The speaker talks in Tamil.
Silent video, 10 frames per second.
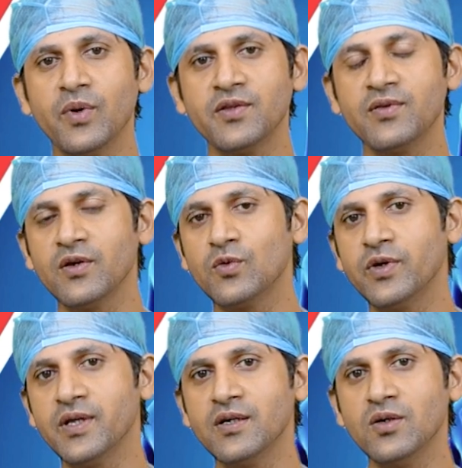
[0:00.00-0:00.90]
சப்ளை
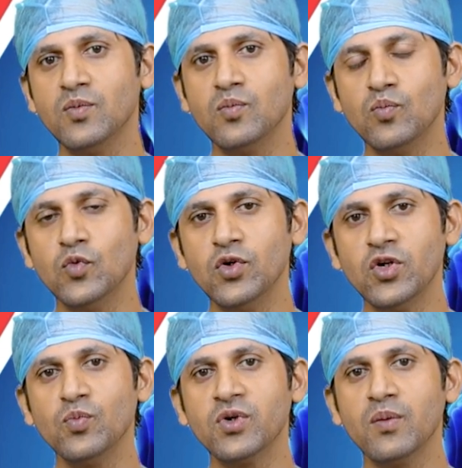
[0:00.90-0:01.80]
செய்யக்கூடிய
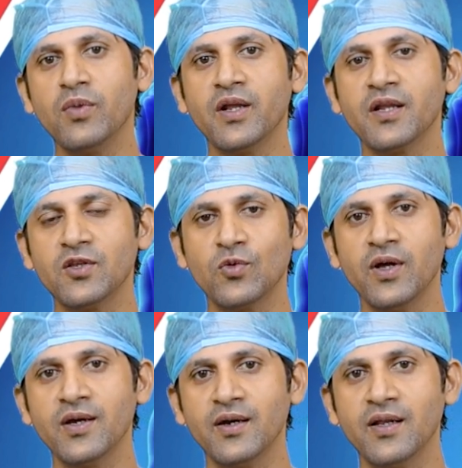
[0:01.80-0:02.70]
மூன்று முக்கியமான இரத்த
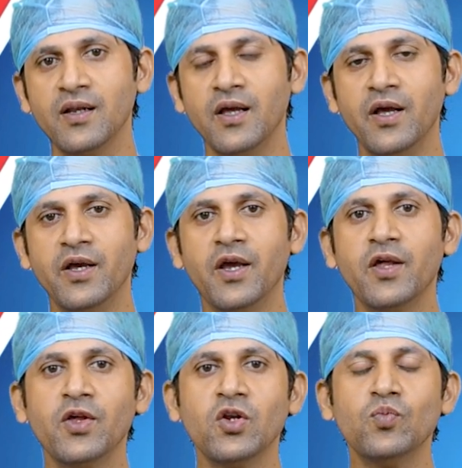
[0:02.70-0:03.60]
குழாய்களில்
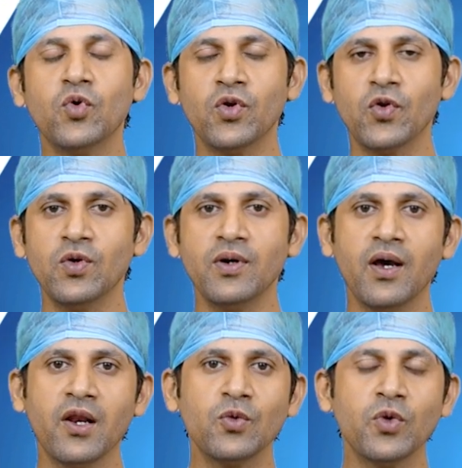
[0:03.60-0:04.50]
ஏதேனும் ஒன்றோ
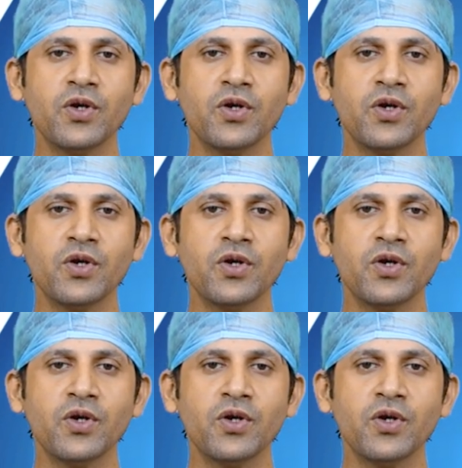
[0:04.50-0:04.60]
அல்லது